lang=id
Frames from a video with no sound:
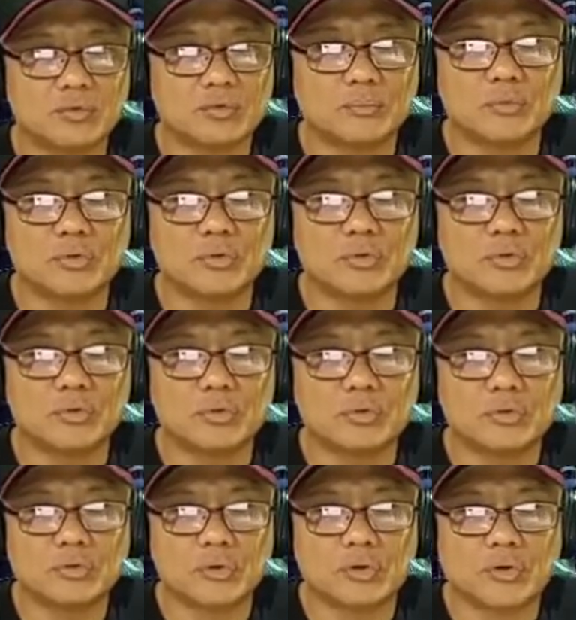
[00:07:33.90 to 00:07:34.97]
tubuh
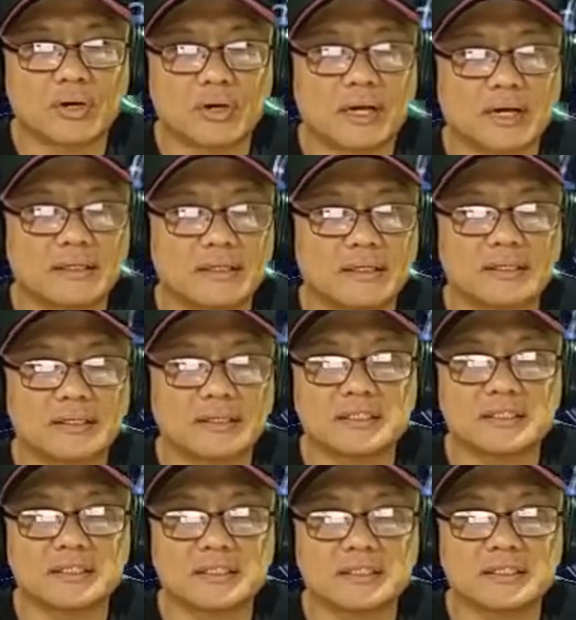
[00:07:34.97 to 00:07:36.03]
orang dan ini
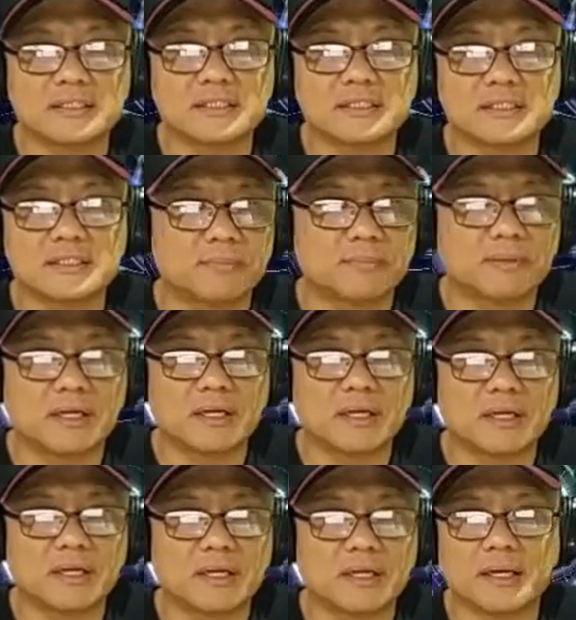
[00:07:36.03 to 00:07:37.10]
setiap orang pasti
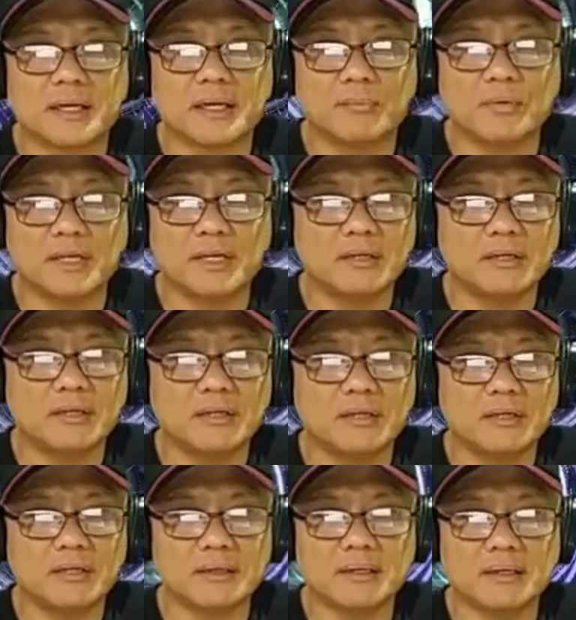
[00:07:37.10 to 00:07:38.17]
berbeda-beda. Boleh
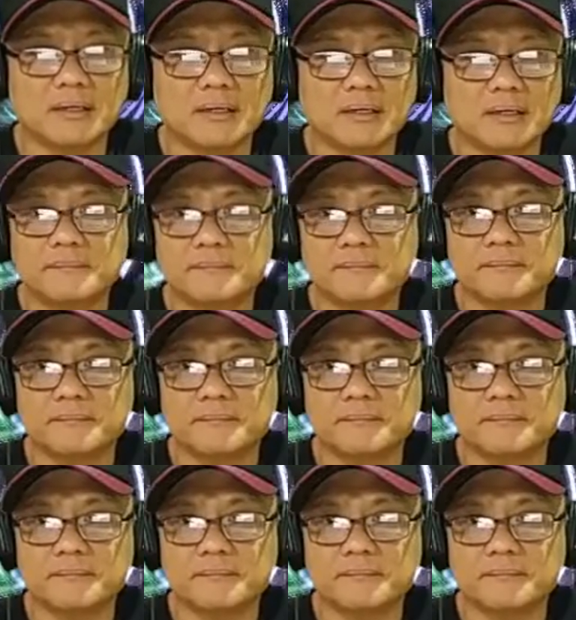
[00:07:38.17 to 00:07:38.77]
dipertimbangkan.